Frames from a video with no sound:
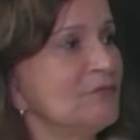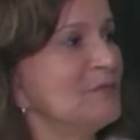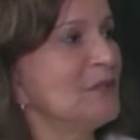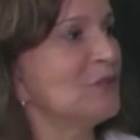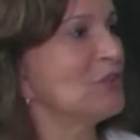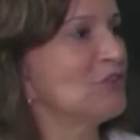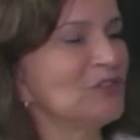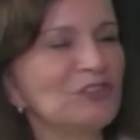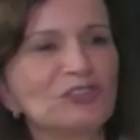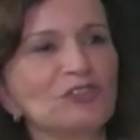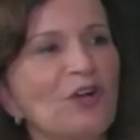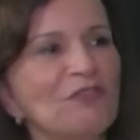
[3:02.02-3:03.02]
eu às vezes
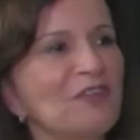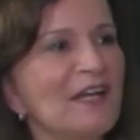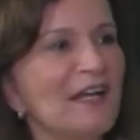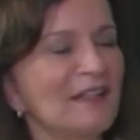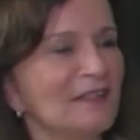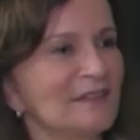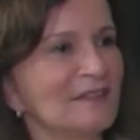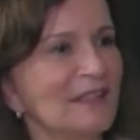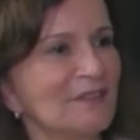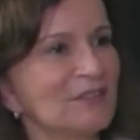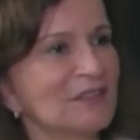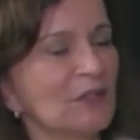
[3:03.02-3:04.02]
vejo novela na
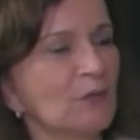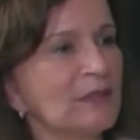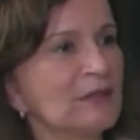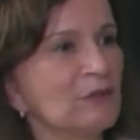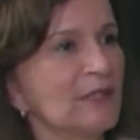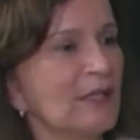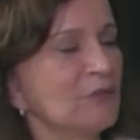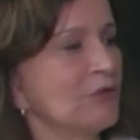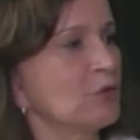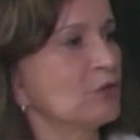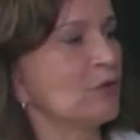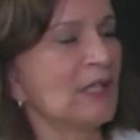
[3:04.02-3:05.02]
televisão, então quero
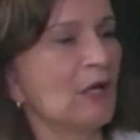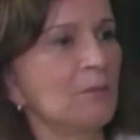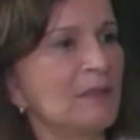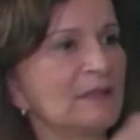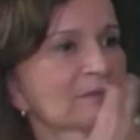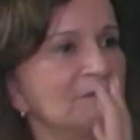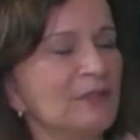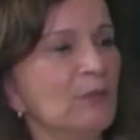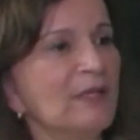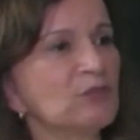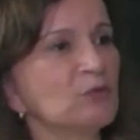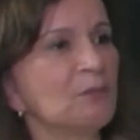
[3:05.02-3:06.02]
ver o jornal para ver o
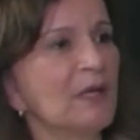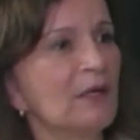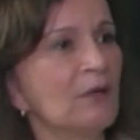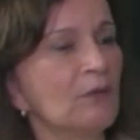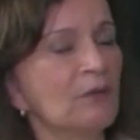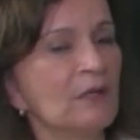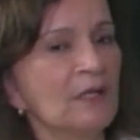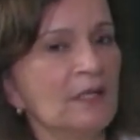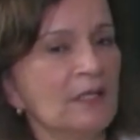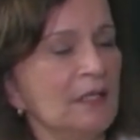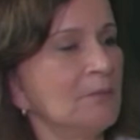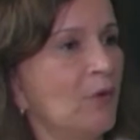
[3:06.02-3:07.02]
resumão,
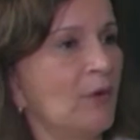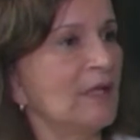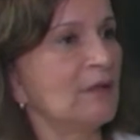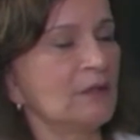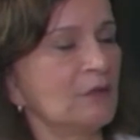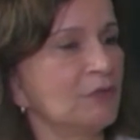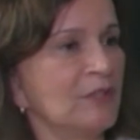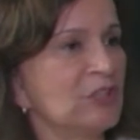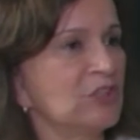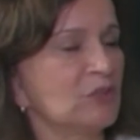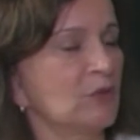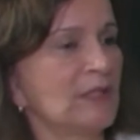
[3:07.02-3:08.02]
embora eu
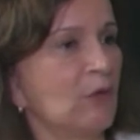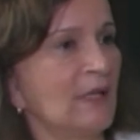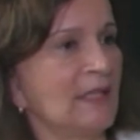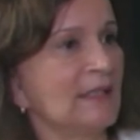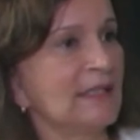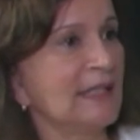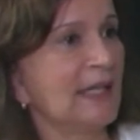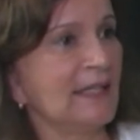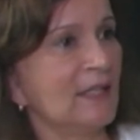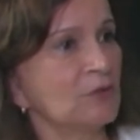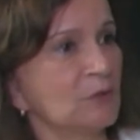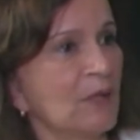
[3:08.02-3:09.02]
veja toda hora na
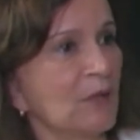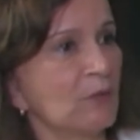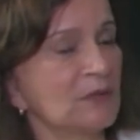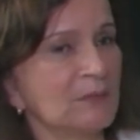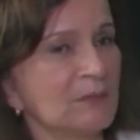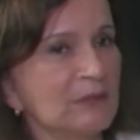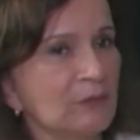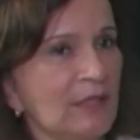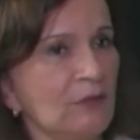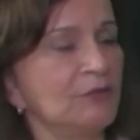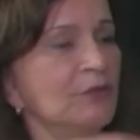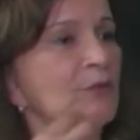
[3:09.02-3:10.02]
internet alguma coisa, mas eu
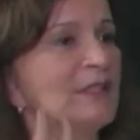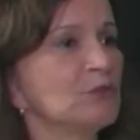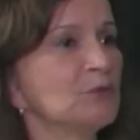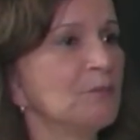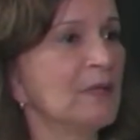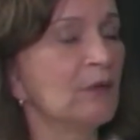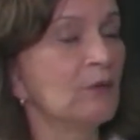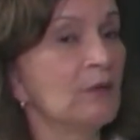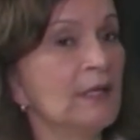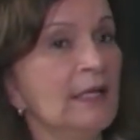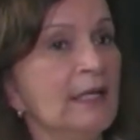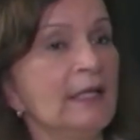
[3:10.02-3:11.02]
quero ver o resumão.
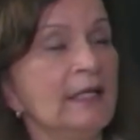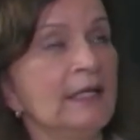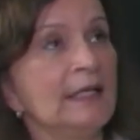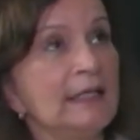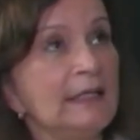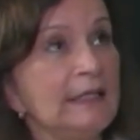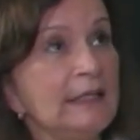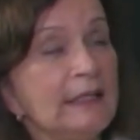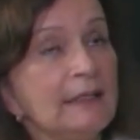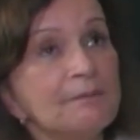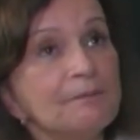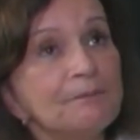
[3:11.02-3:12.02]
Uhum.
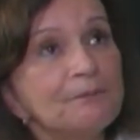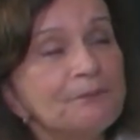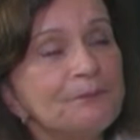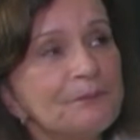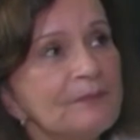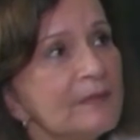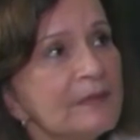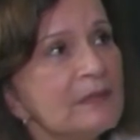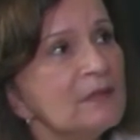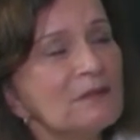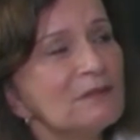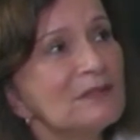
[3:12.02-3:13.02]
E
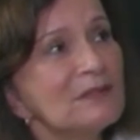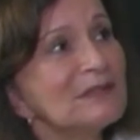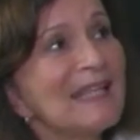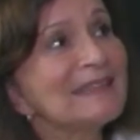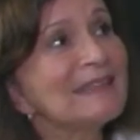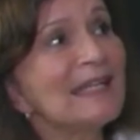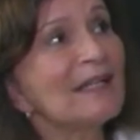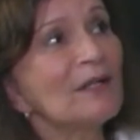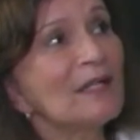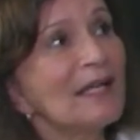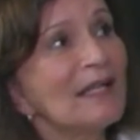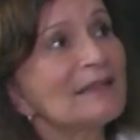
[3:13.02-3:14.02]
tá,
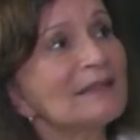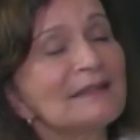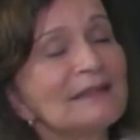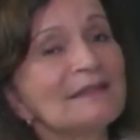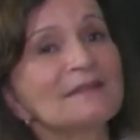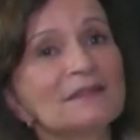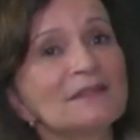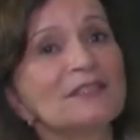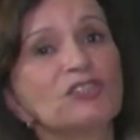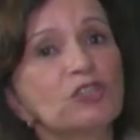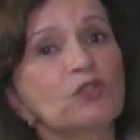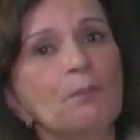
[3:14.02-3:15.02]
ela está tentando se
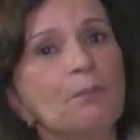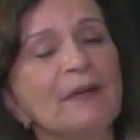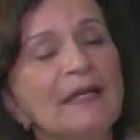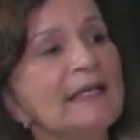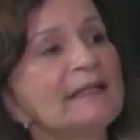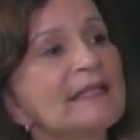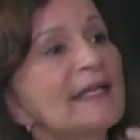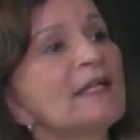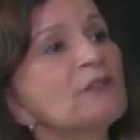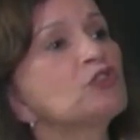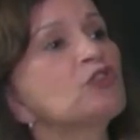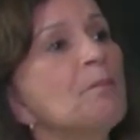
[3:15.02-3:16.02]
descobrir, está
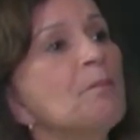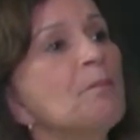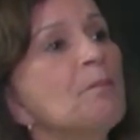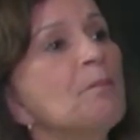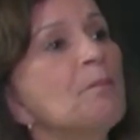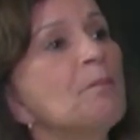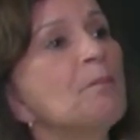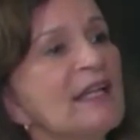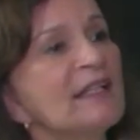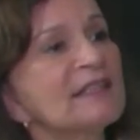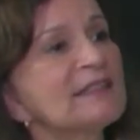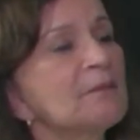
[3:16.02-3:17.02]
querendo uhum.
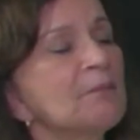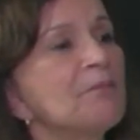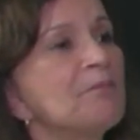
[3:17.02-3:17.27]
sobreviver nessa